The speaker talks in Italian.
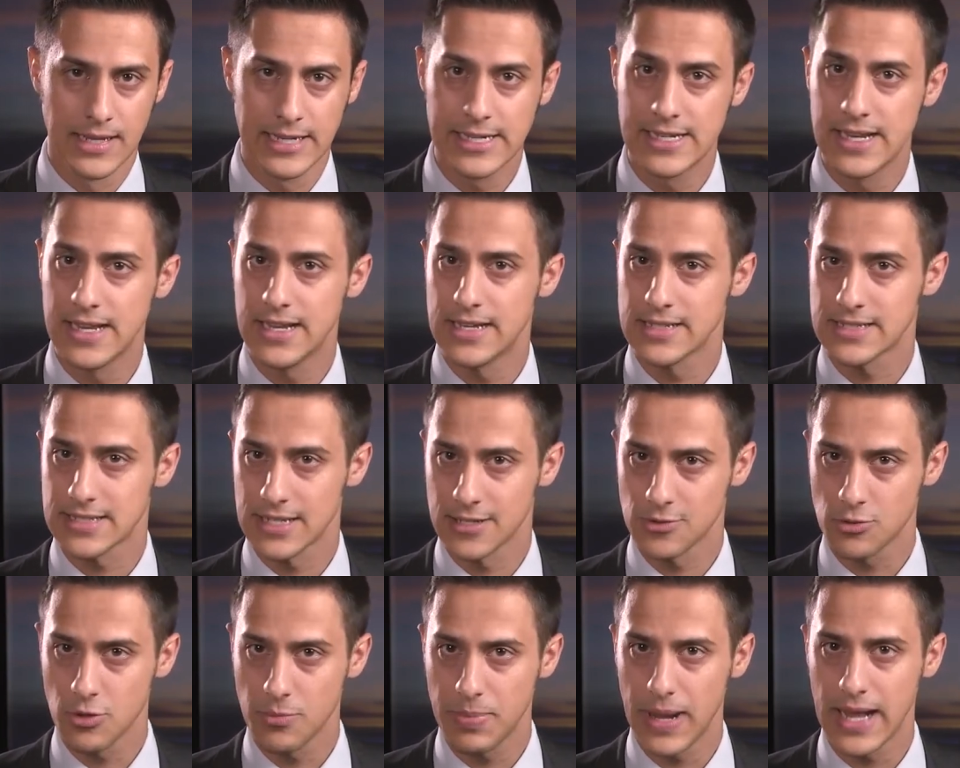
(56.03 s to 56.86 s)
Il
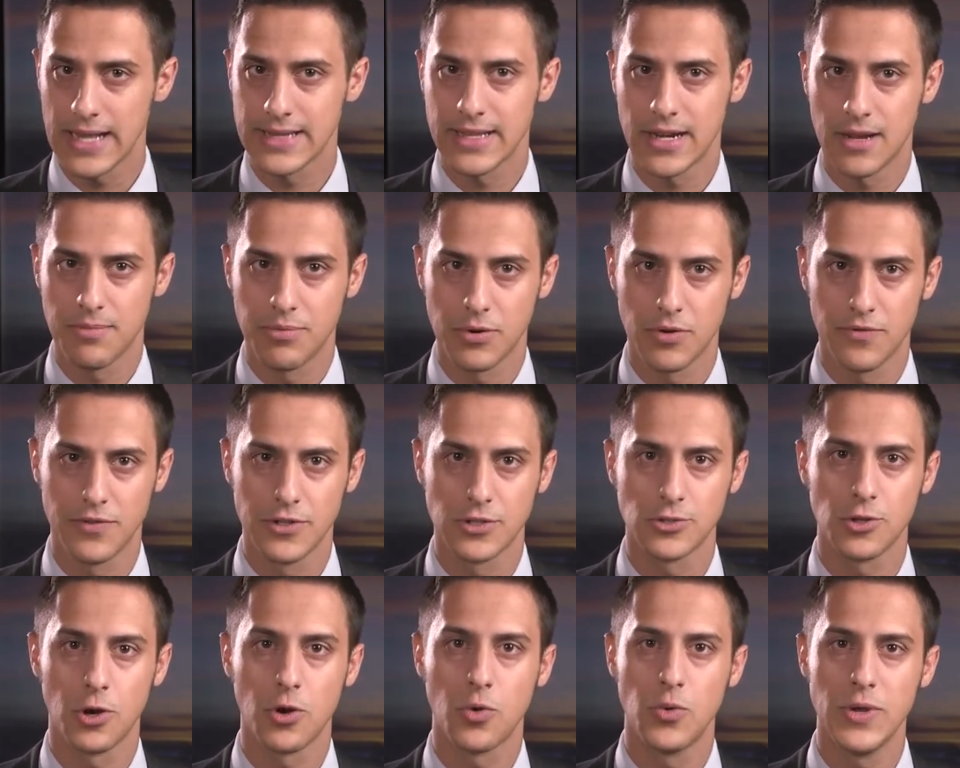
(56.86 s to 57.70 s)
Santo Padre
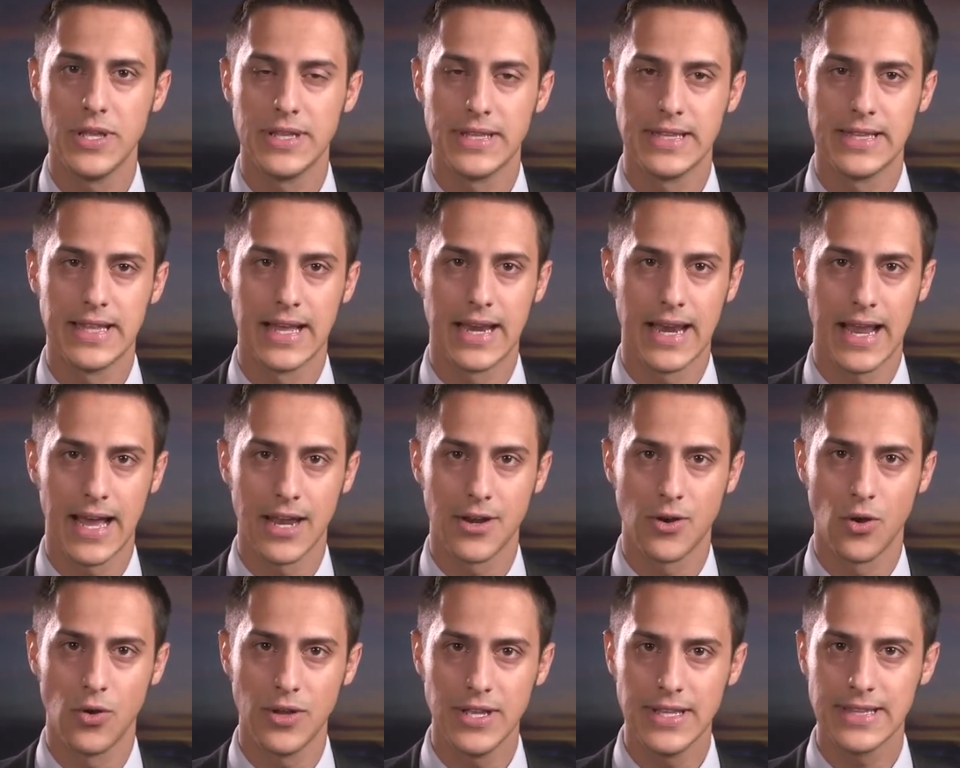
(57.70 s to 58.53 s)
approfittò quindi
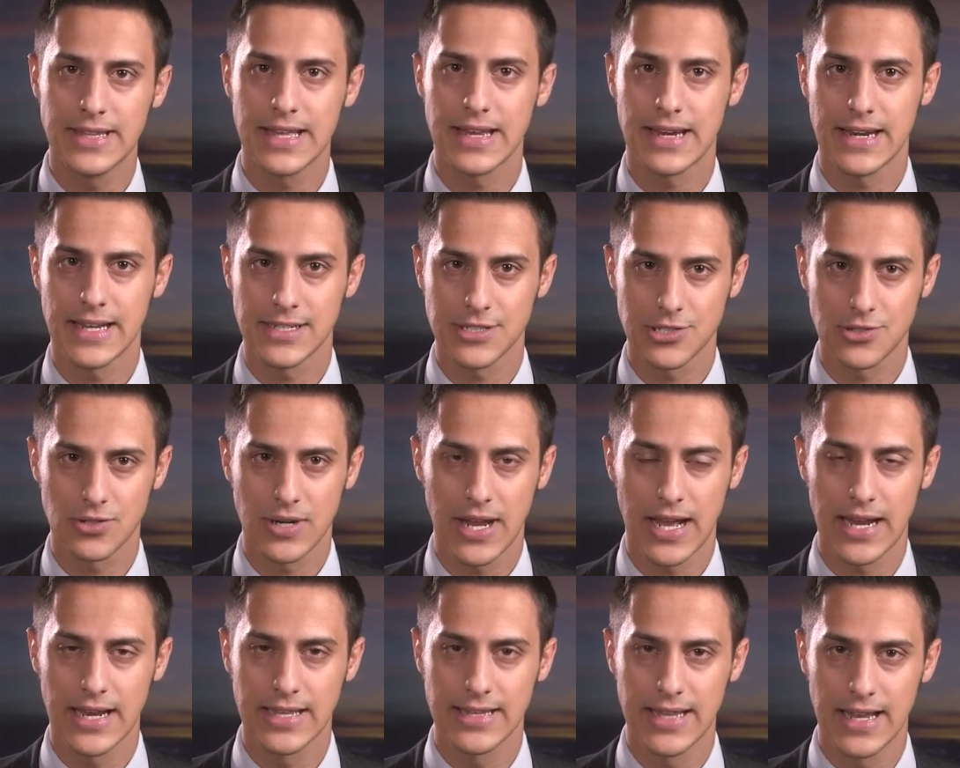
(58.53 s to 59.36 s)
dell'anno
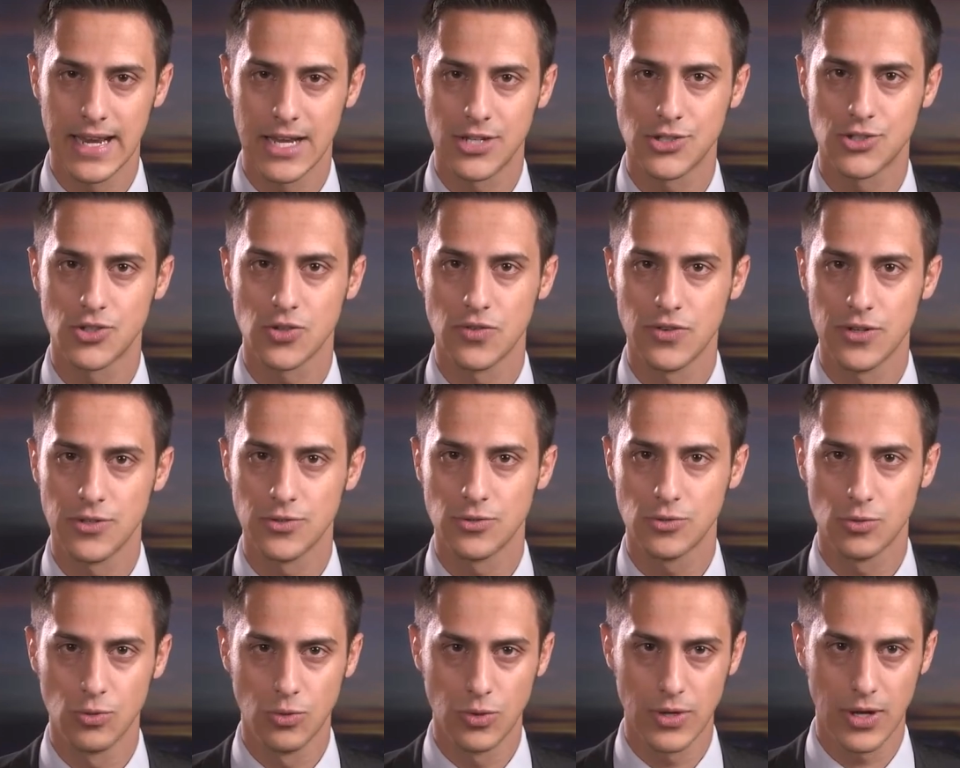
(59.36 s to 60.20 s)
internazionale della
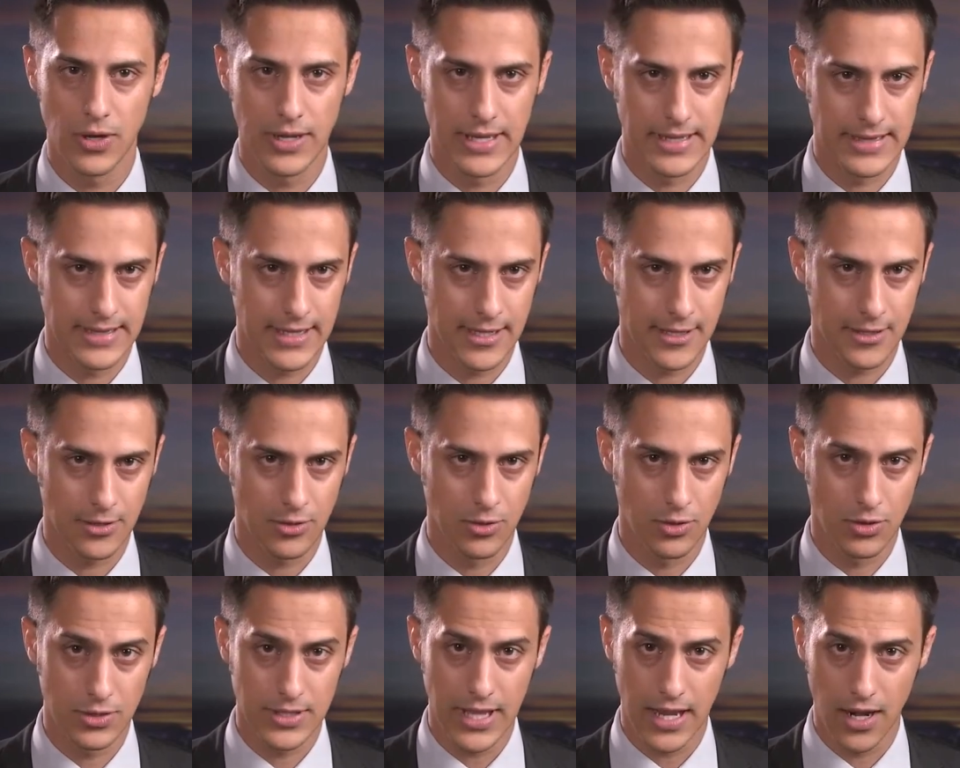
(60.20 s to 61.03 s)
gioventù
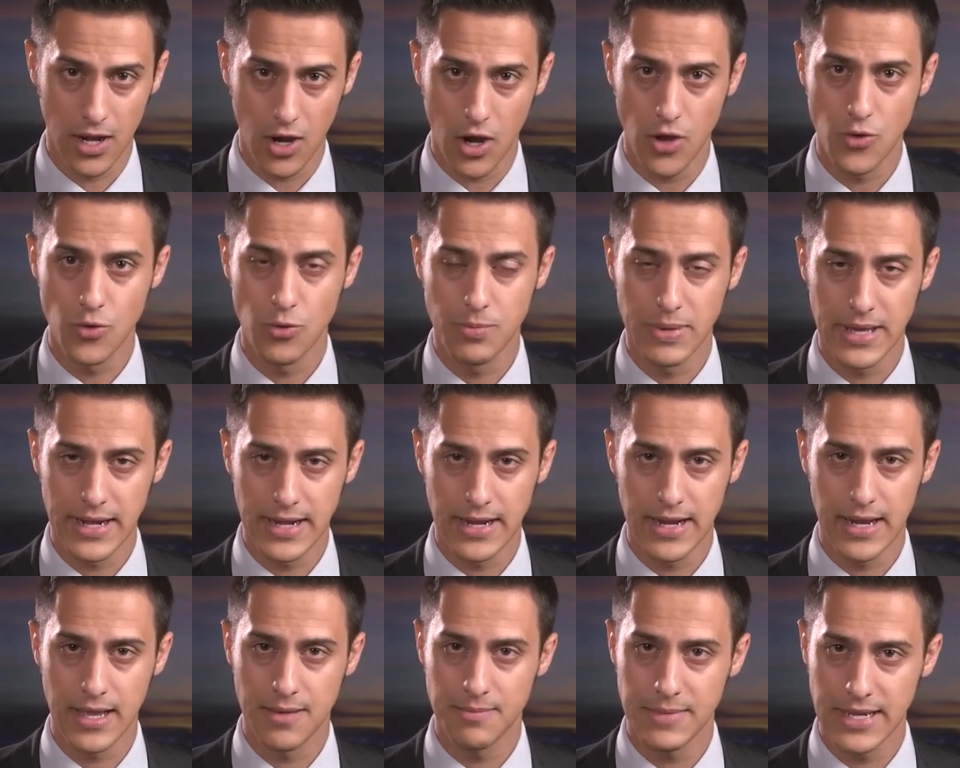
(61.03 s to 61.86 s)
indetto dall'ONU per
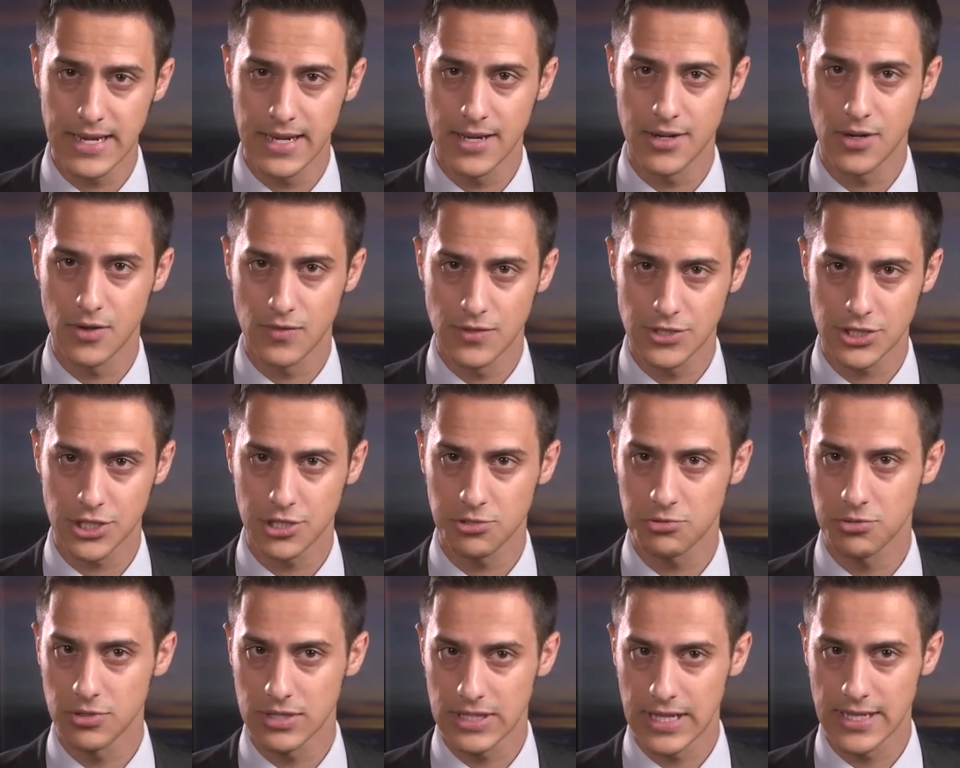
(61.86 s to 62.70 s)
il
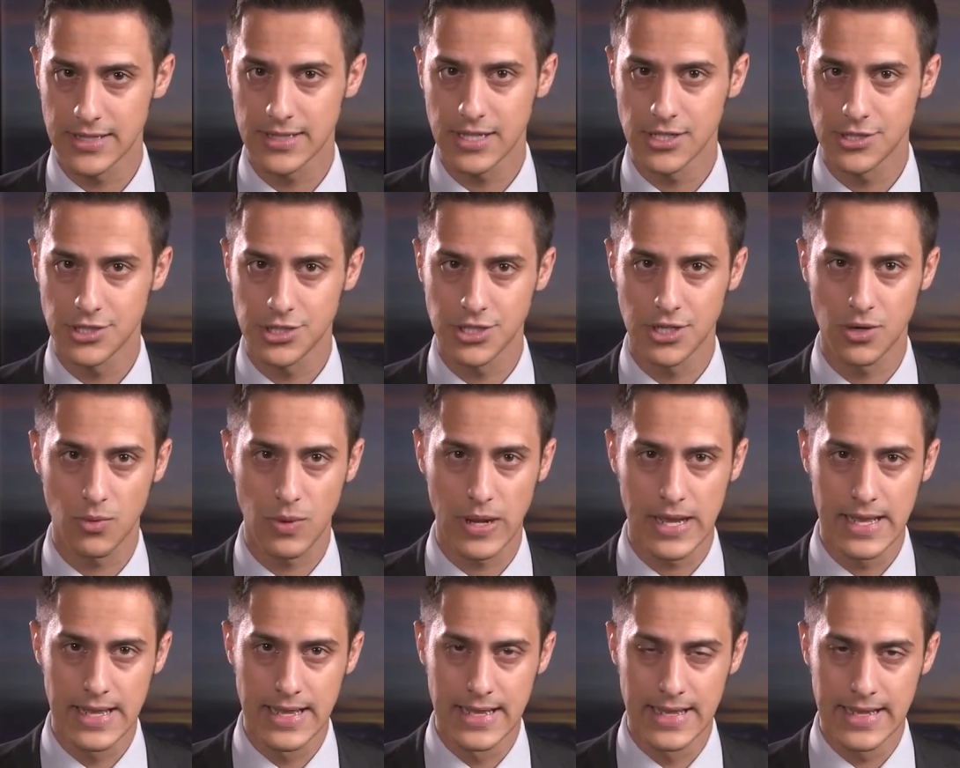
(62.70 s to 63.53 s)

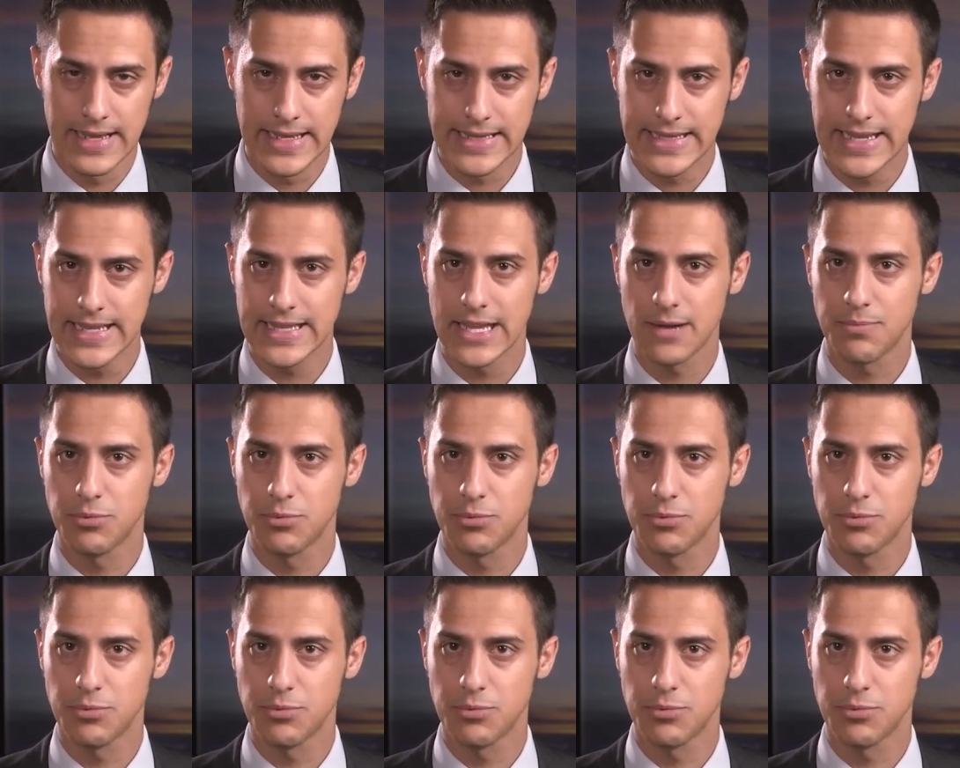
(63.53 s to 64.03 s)
1985 e diede